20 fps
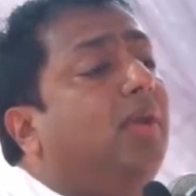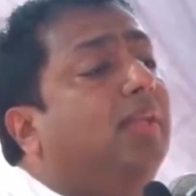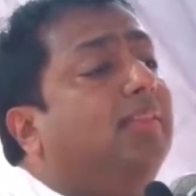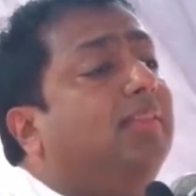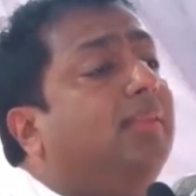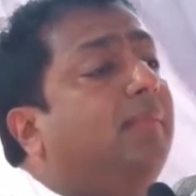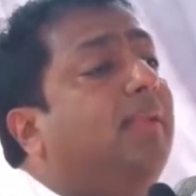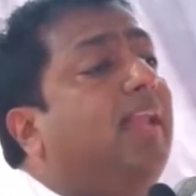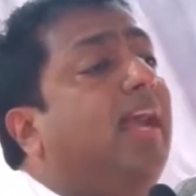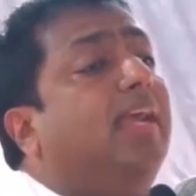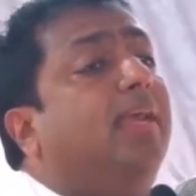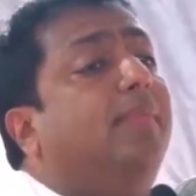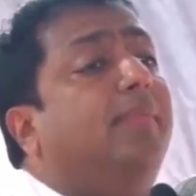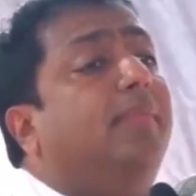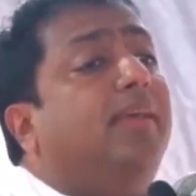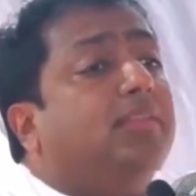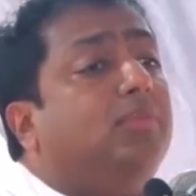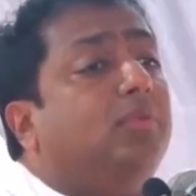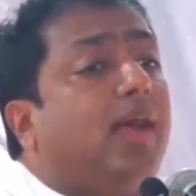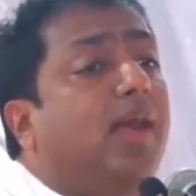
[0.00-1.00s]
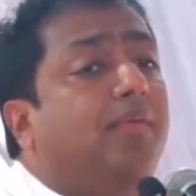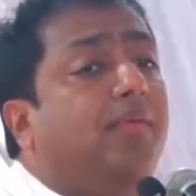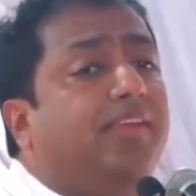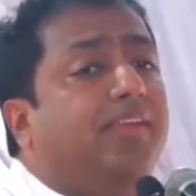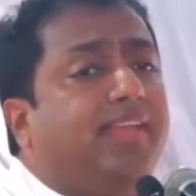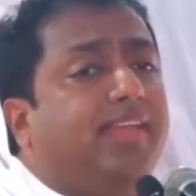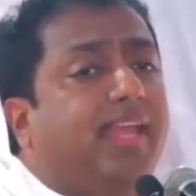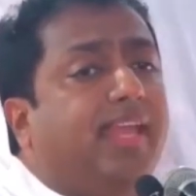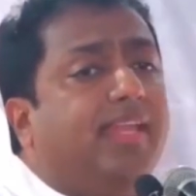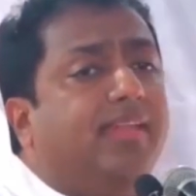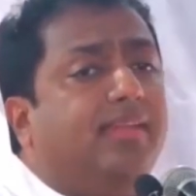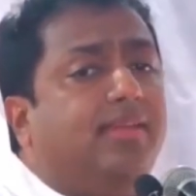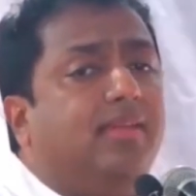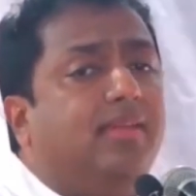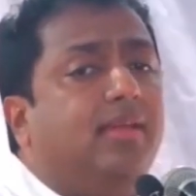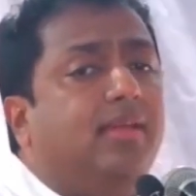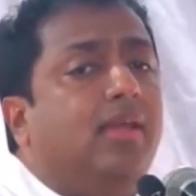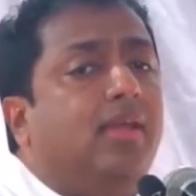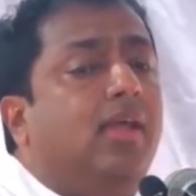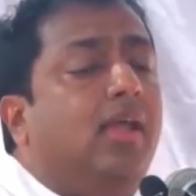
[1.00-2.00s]
பொருந்துகின்ற வகையில் அல்லாமல்
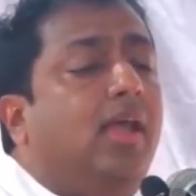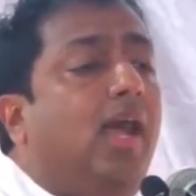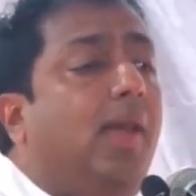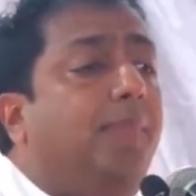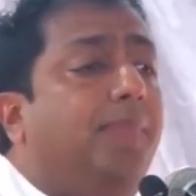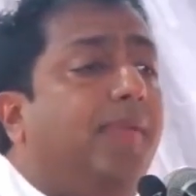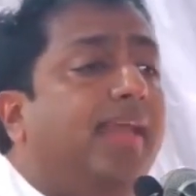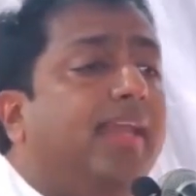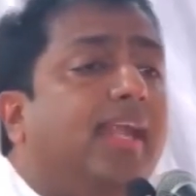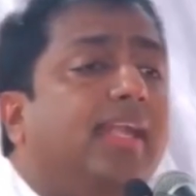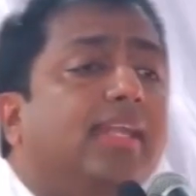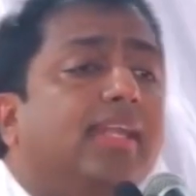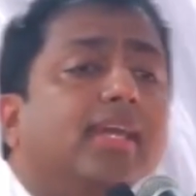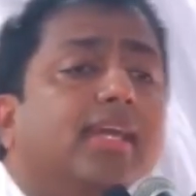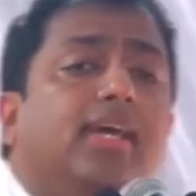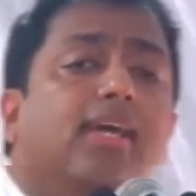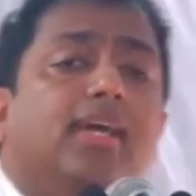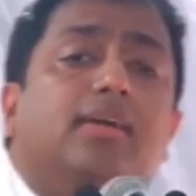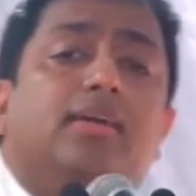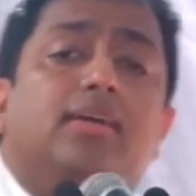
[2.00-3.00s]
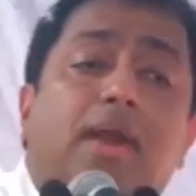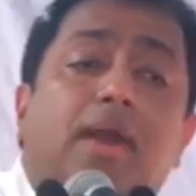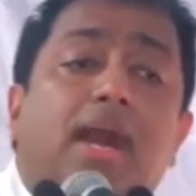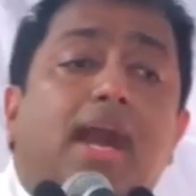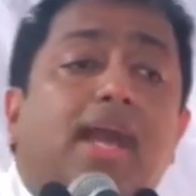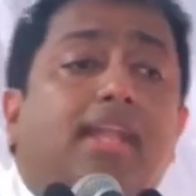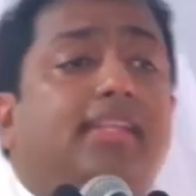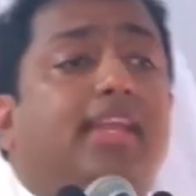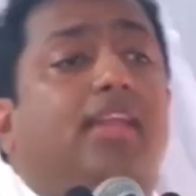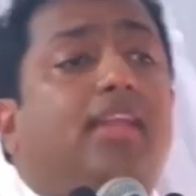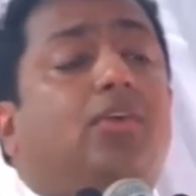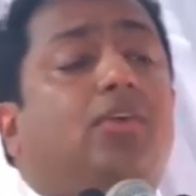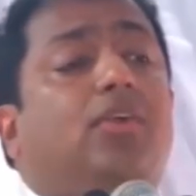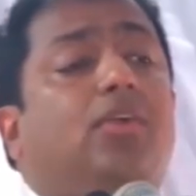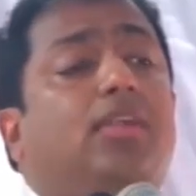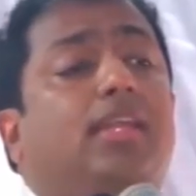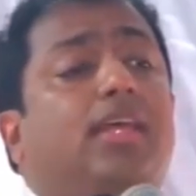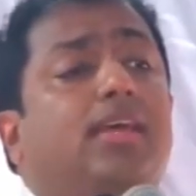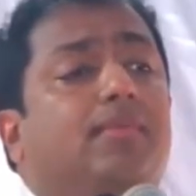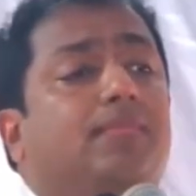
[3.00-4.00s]
சாதாரண சிந்தனை ஆற்றலுக்கு
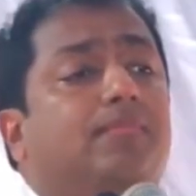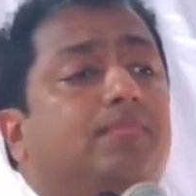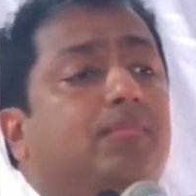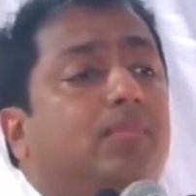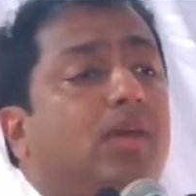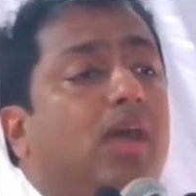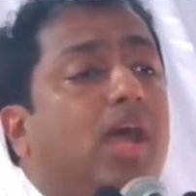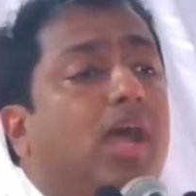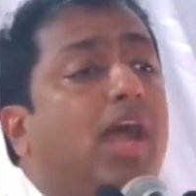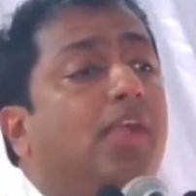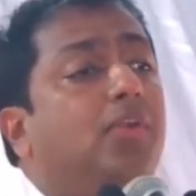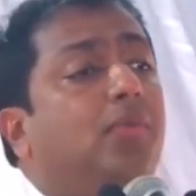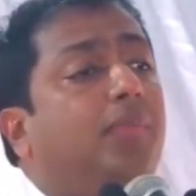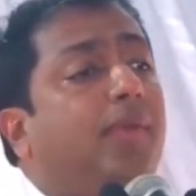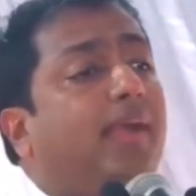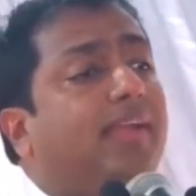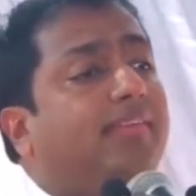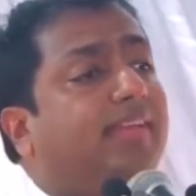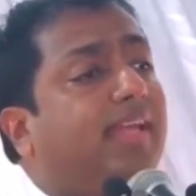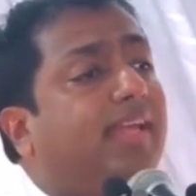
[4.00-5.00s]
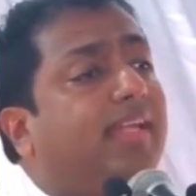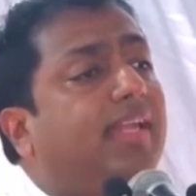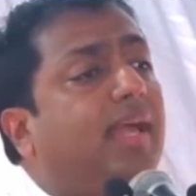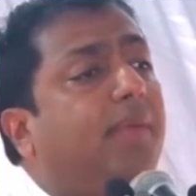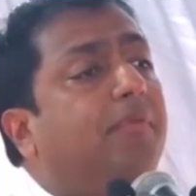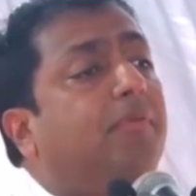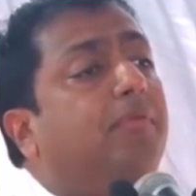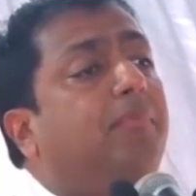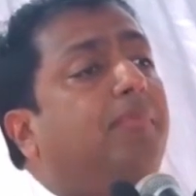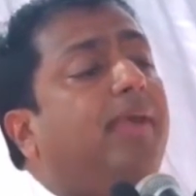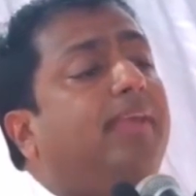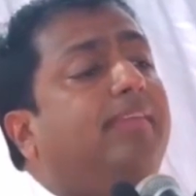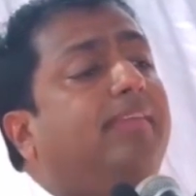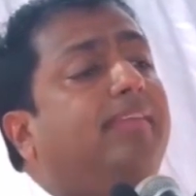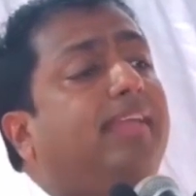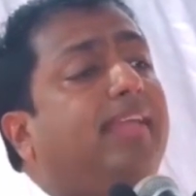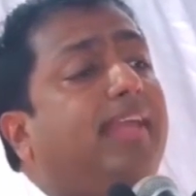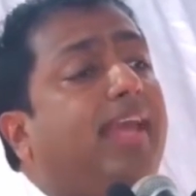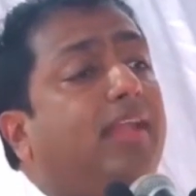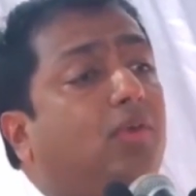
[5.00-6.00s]
பொருத்தமான வகையில் திருத்தங்களை மேற்கொள்ள
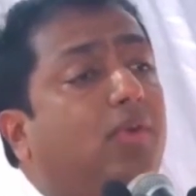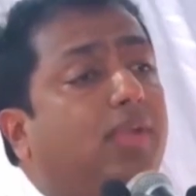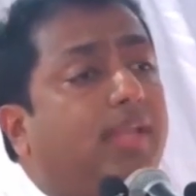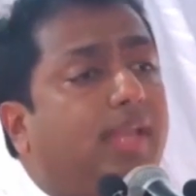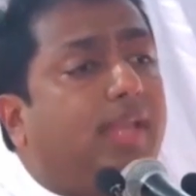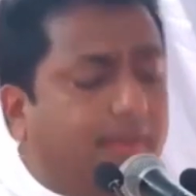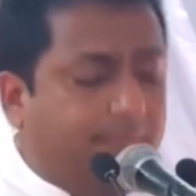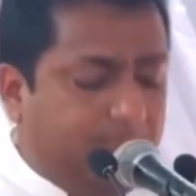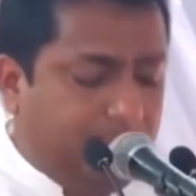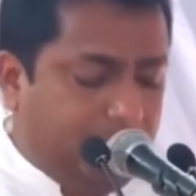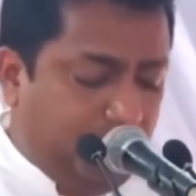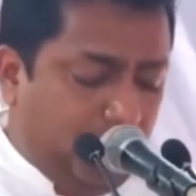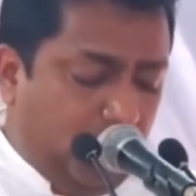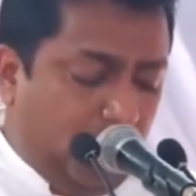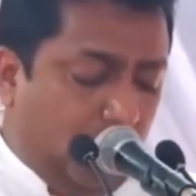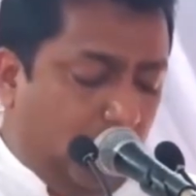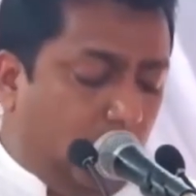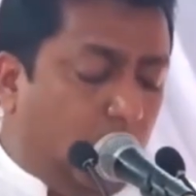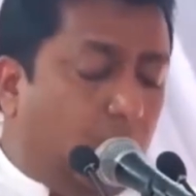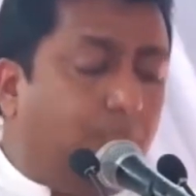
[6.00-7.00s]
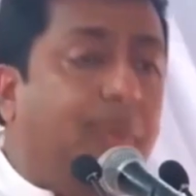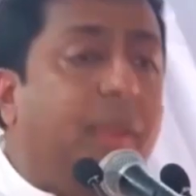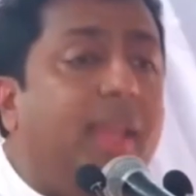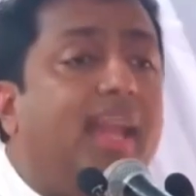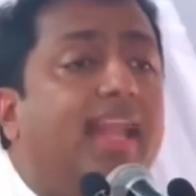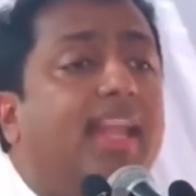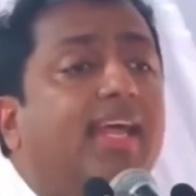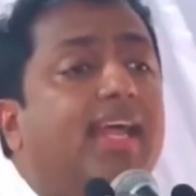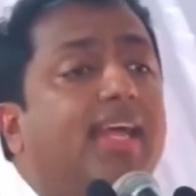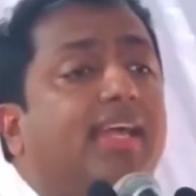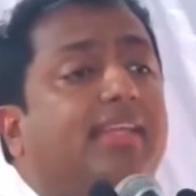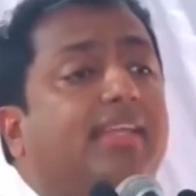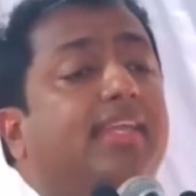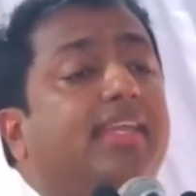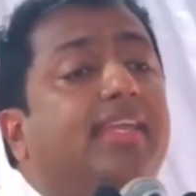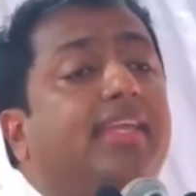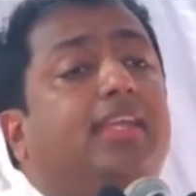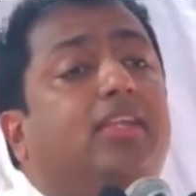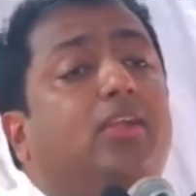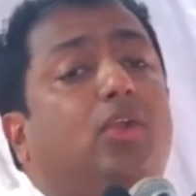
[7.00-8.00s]
ஆலோசிக்கப்பட்டுள்ளது புலமை
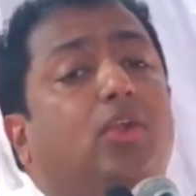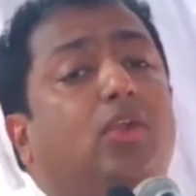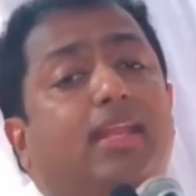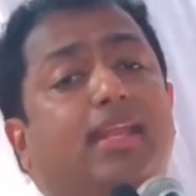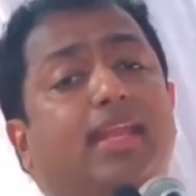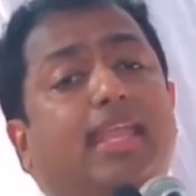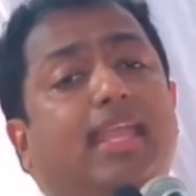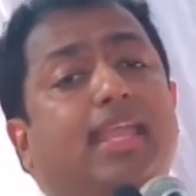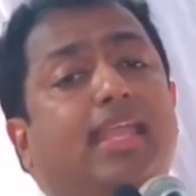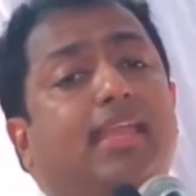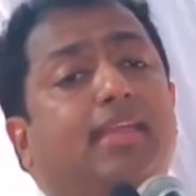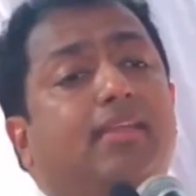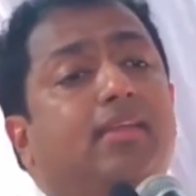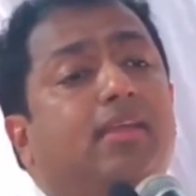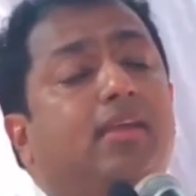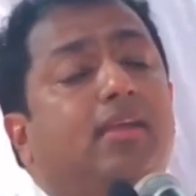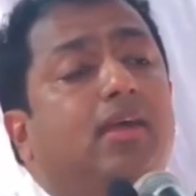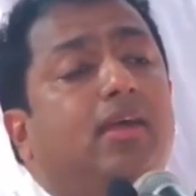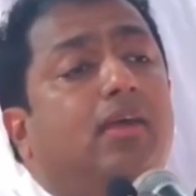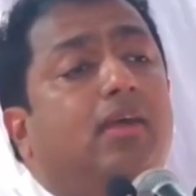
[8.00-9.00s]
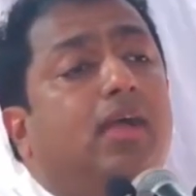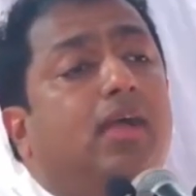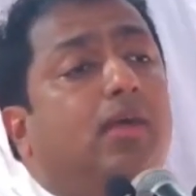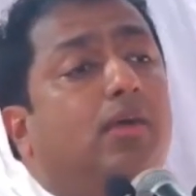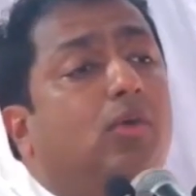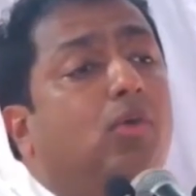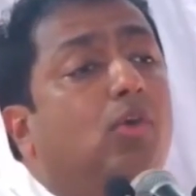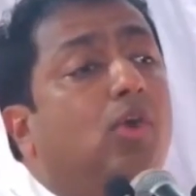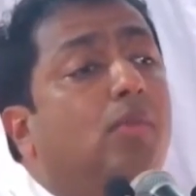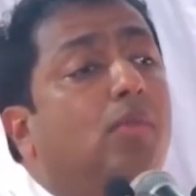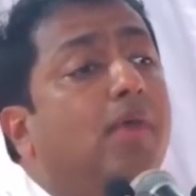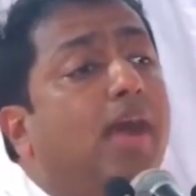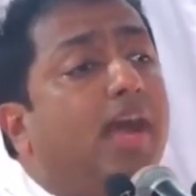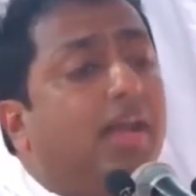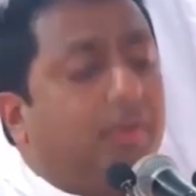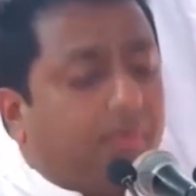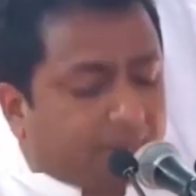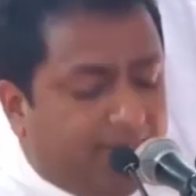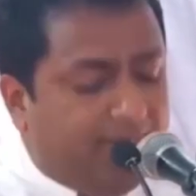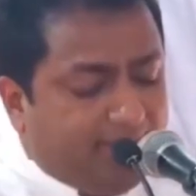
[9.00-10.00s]
பரிசில் பரீட்சைக்காக மாணவர்கள்
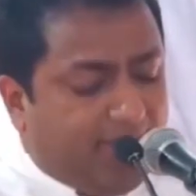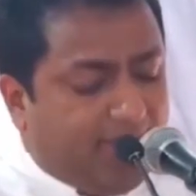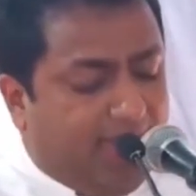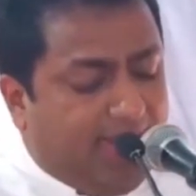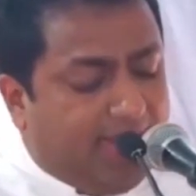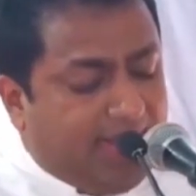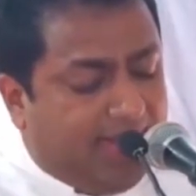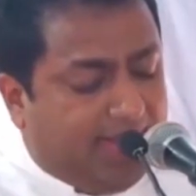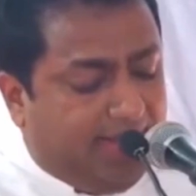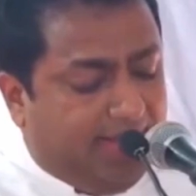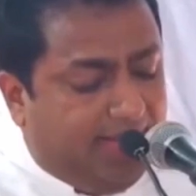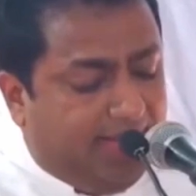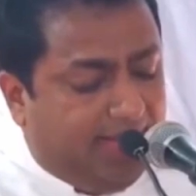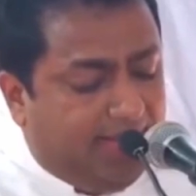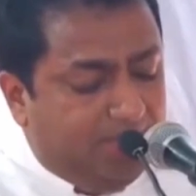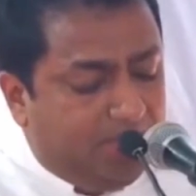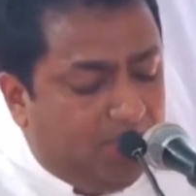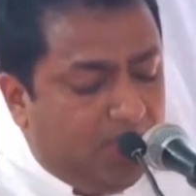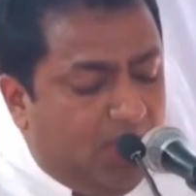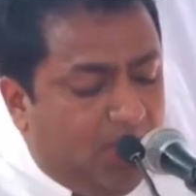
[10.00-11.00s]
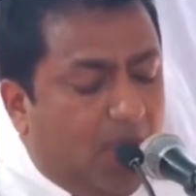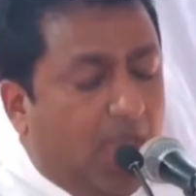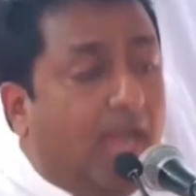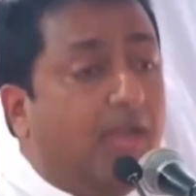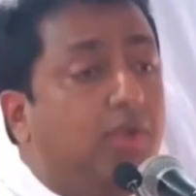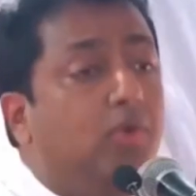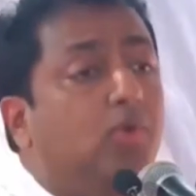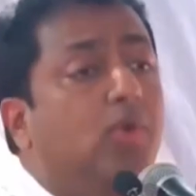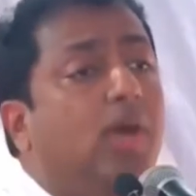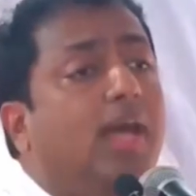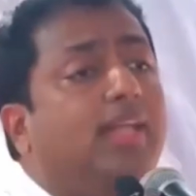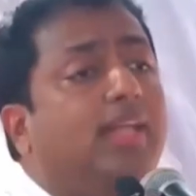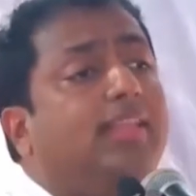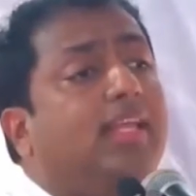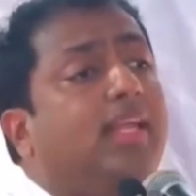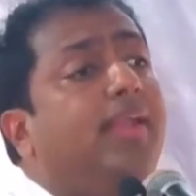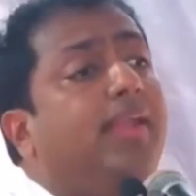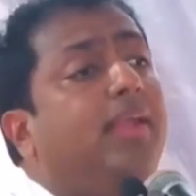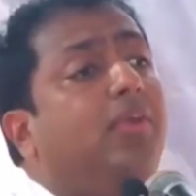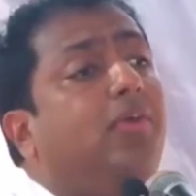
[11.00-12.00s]
நிர்பந்திக்கப்படுகின்றனர் விரைவில் இந்த முறைமை
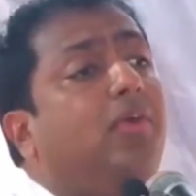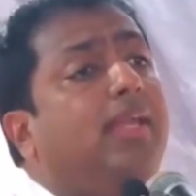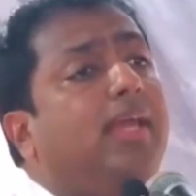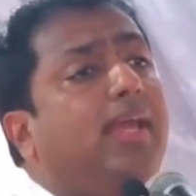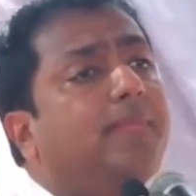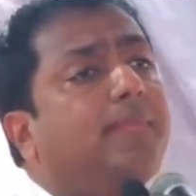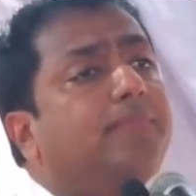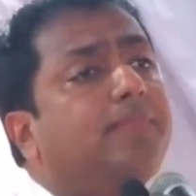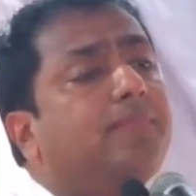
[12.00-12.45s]
ஒழிக்கப்படும்